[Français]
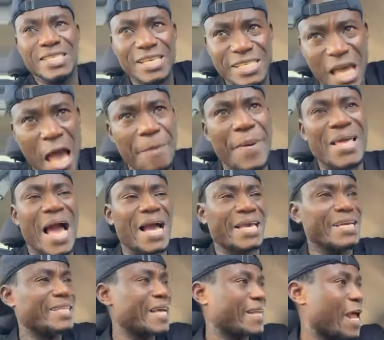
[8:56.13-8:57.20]
Tu ne sais même pas, il y a
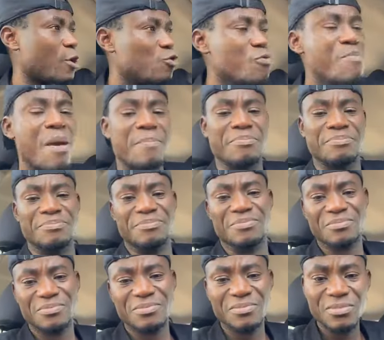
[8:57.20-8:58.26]
qui derrière lui-même.
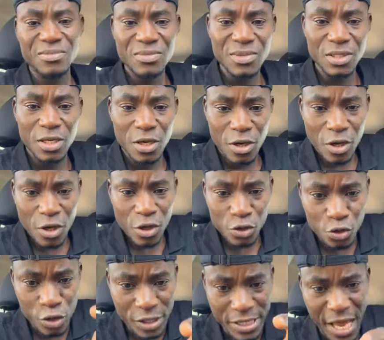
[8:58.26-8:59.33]

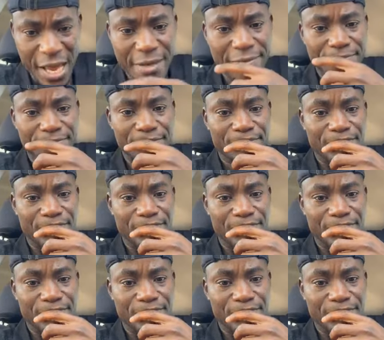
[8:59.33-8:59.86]
Tu sais.